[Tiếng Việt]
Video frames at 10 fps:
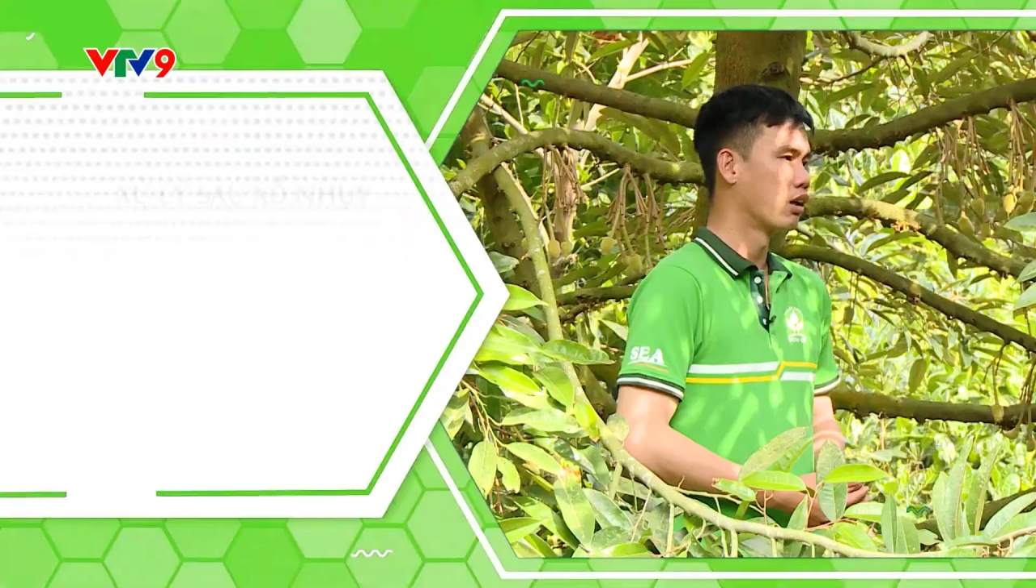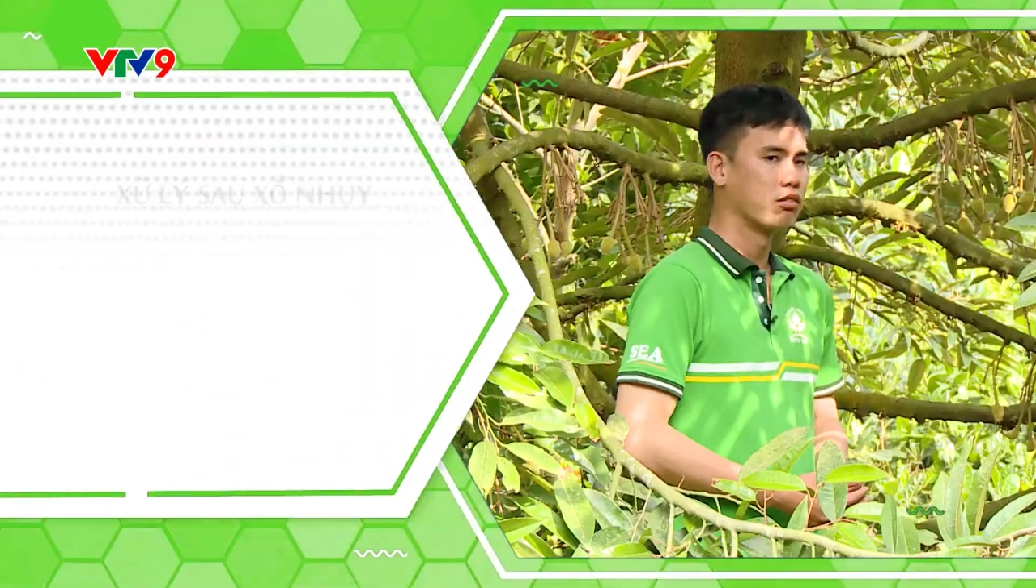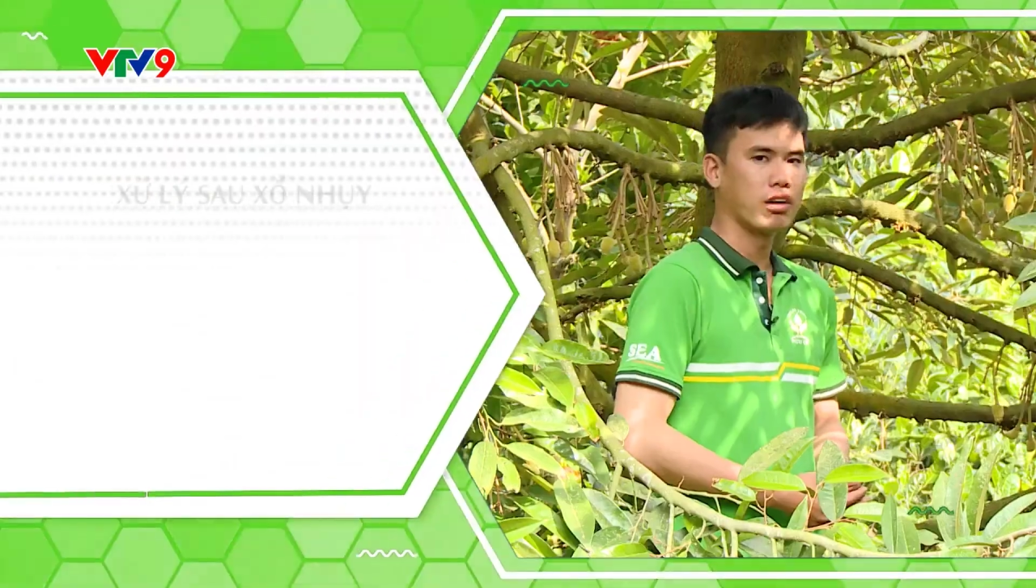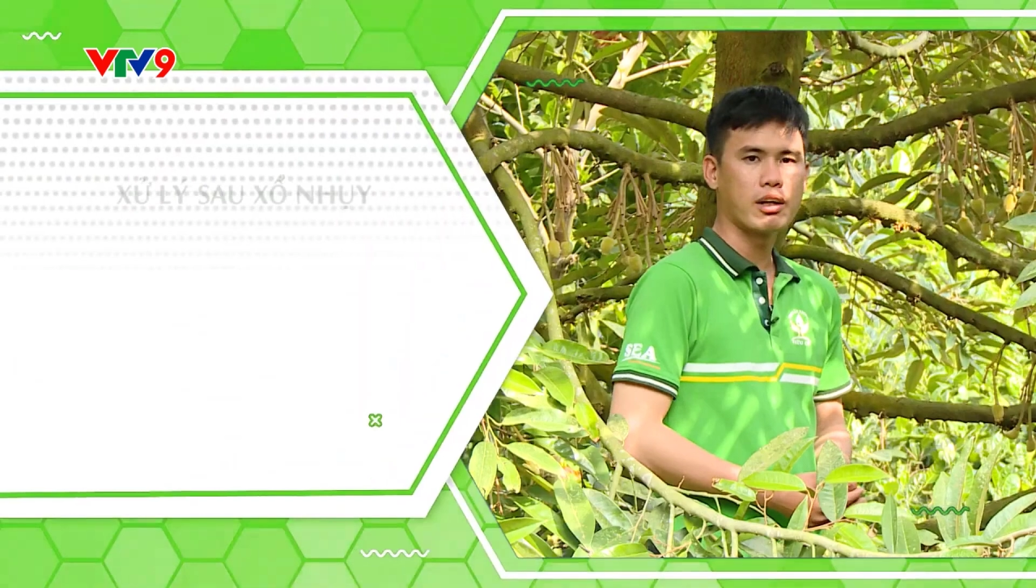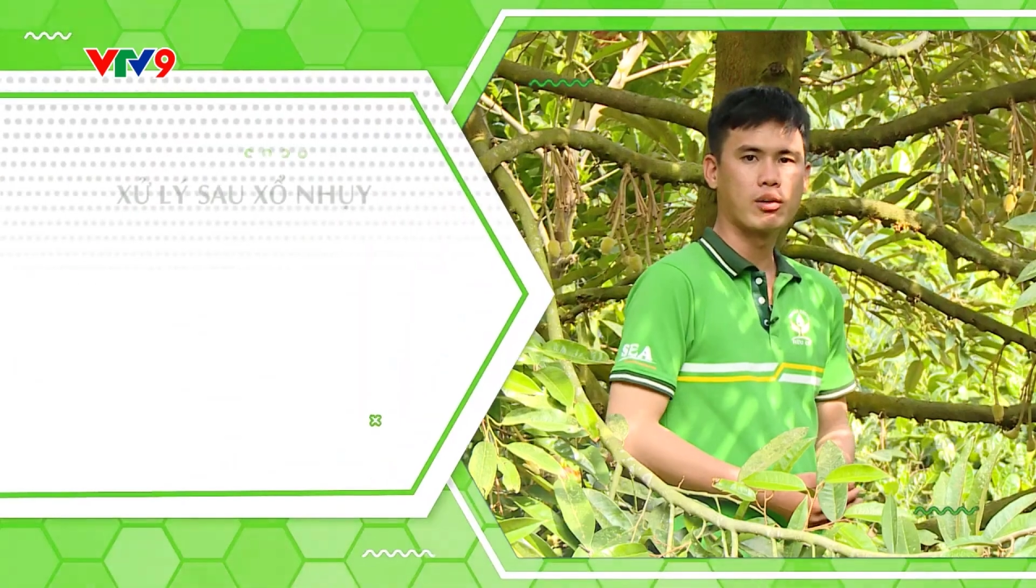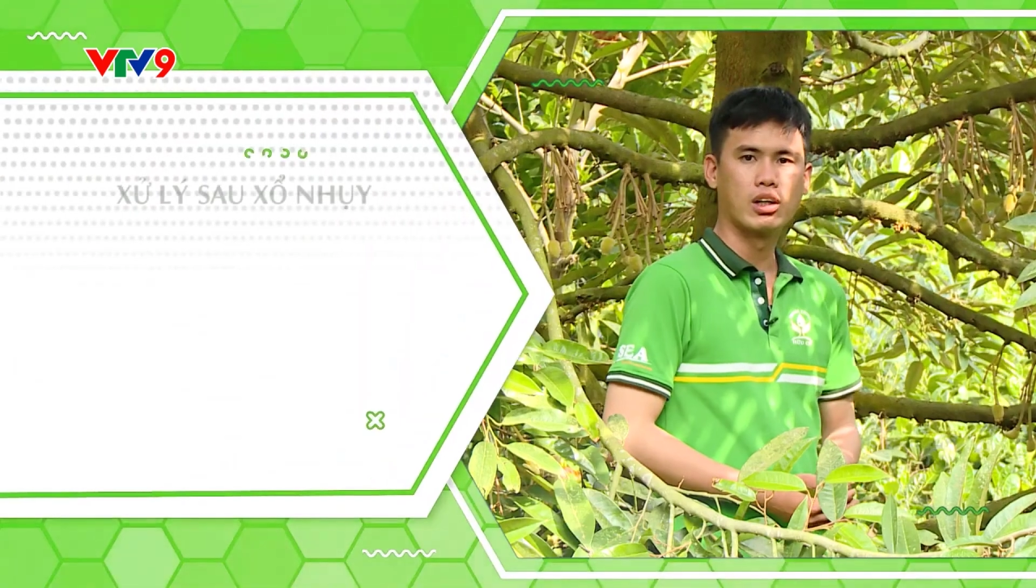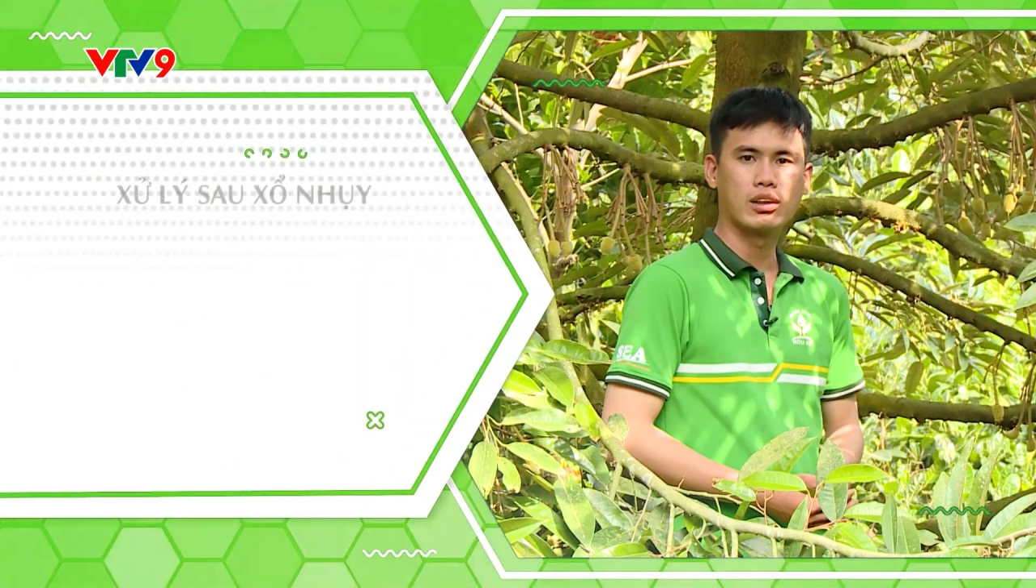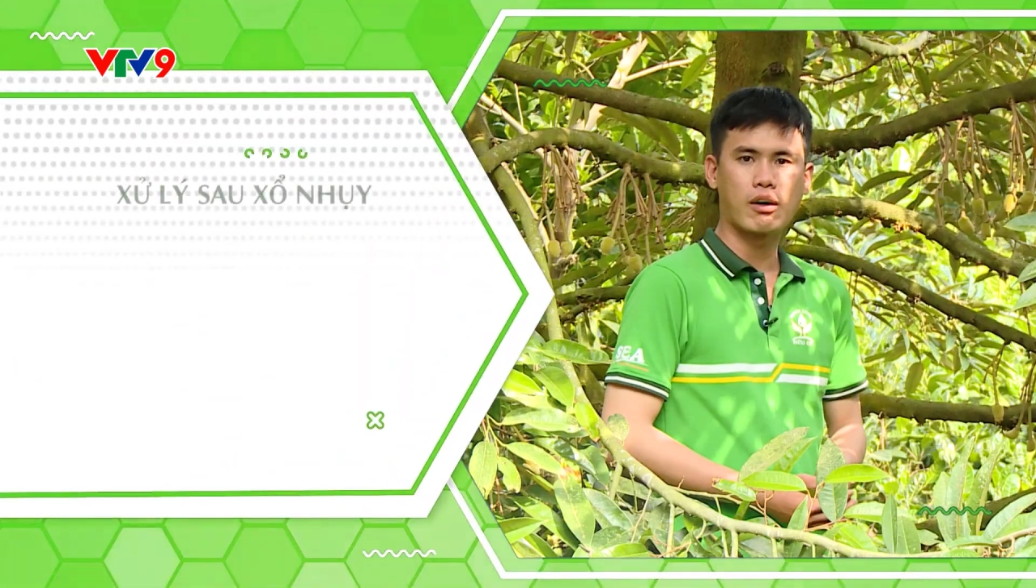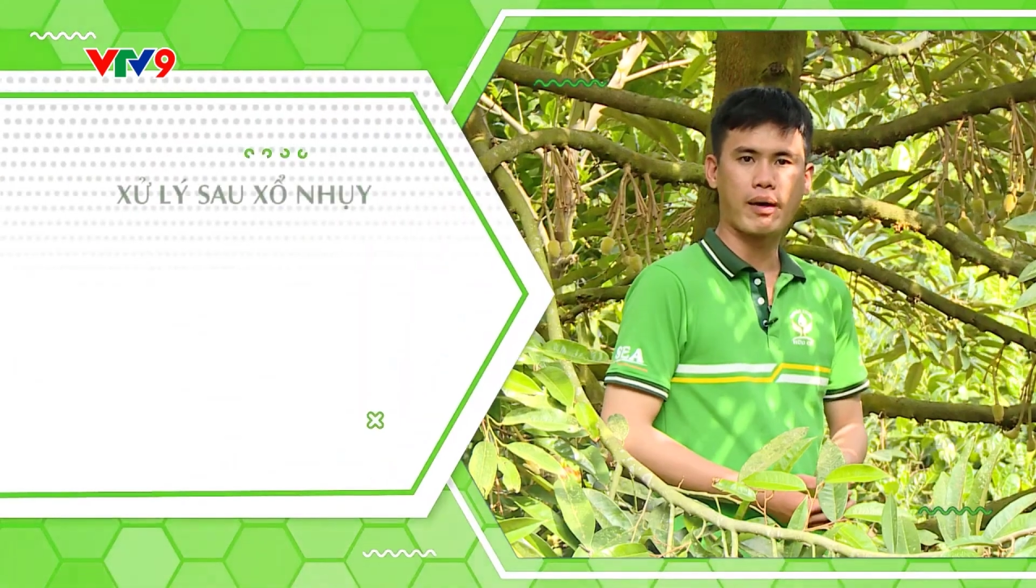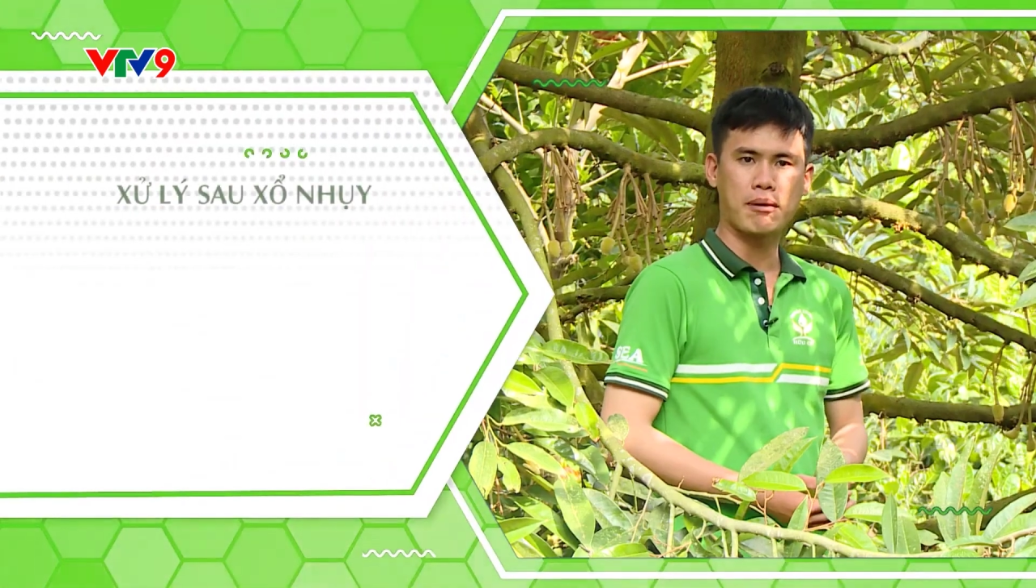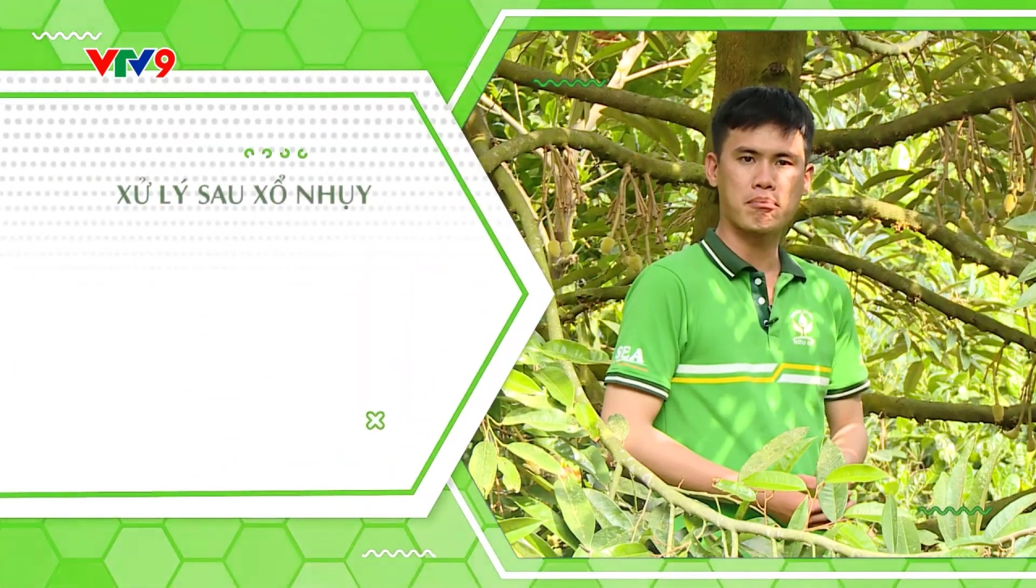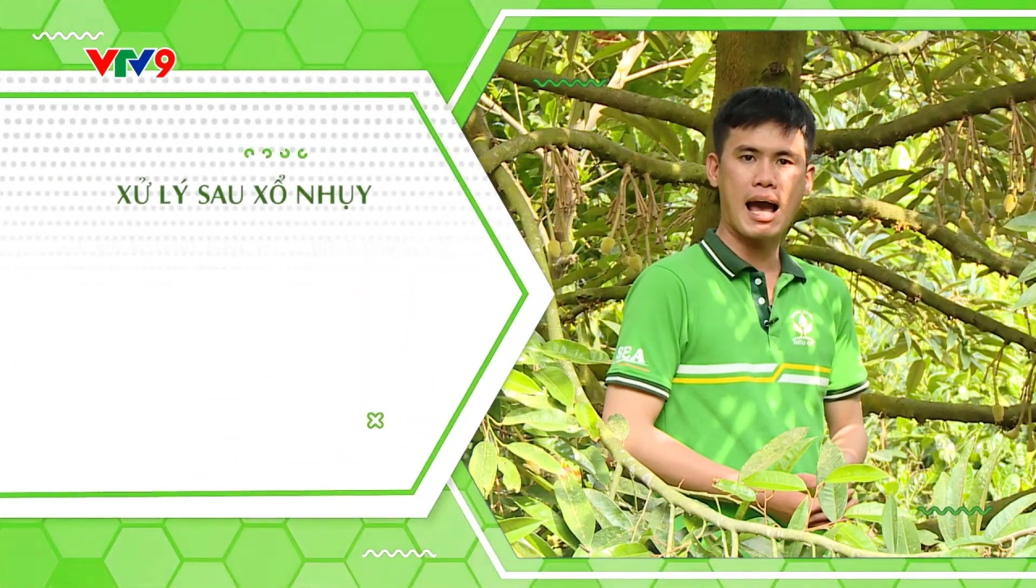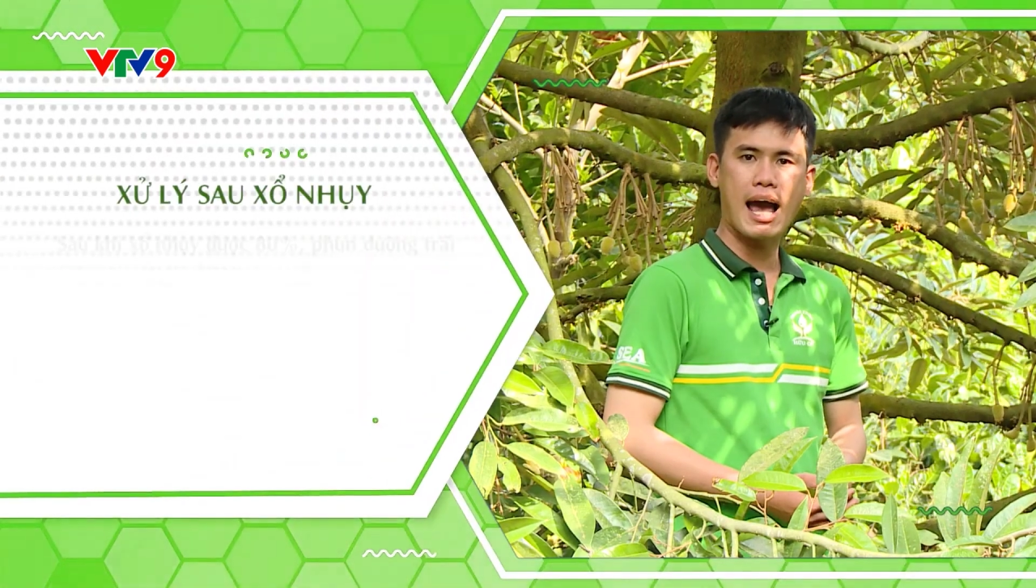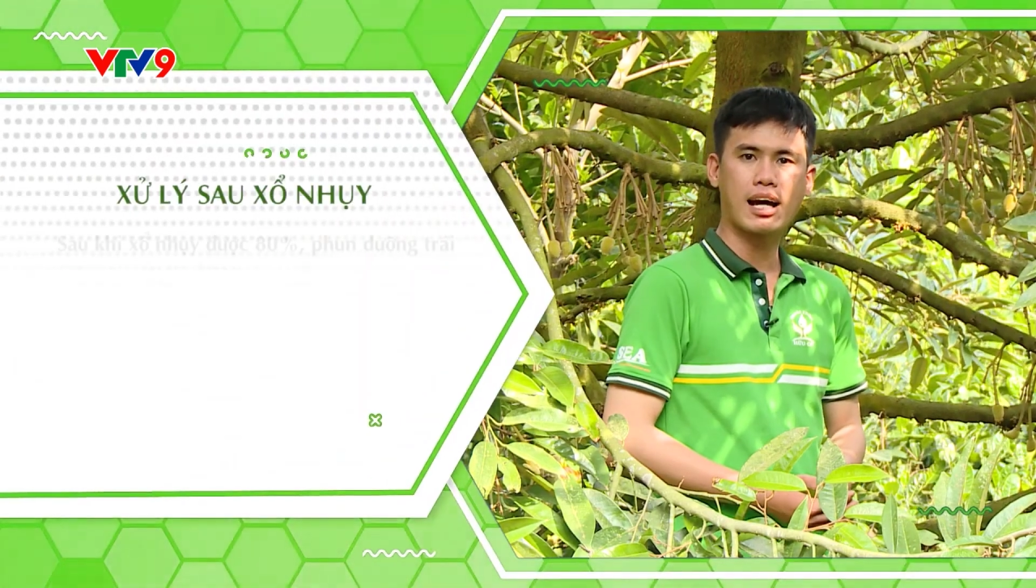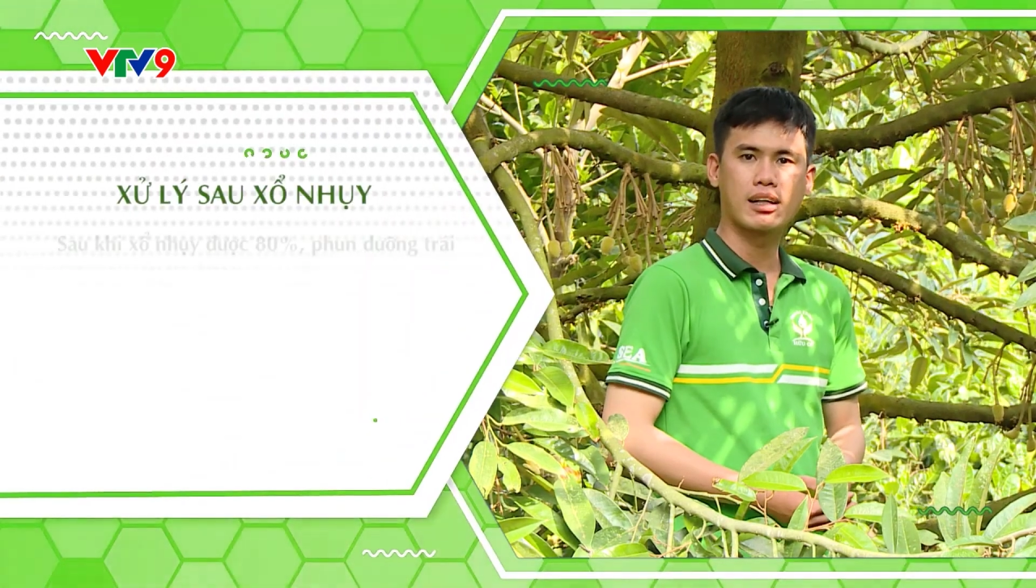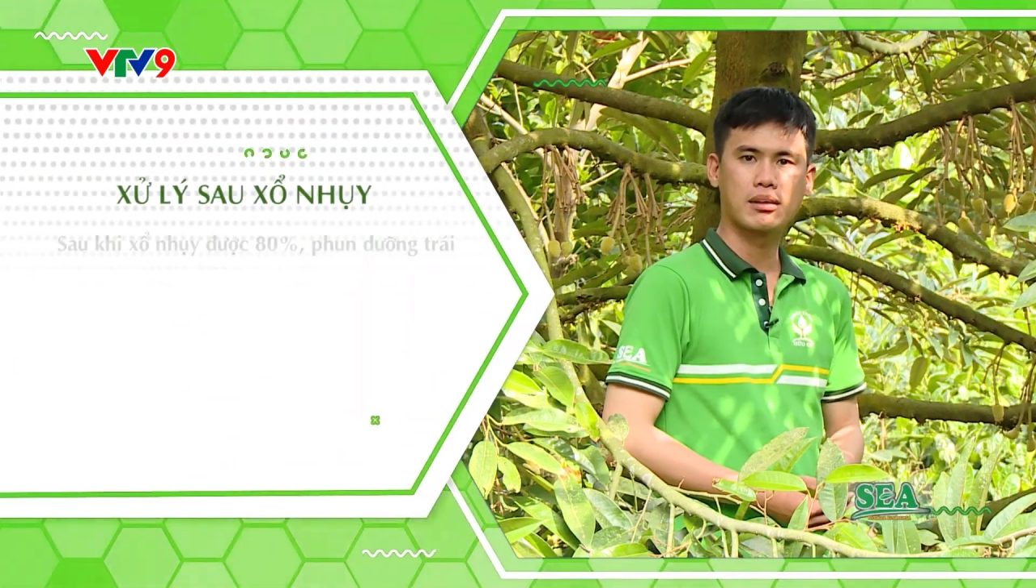Với liều lượng là khoảng 3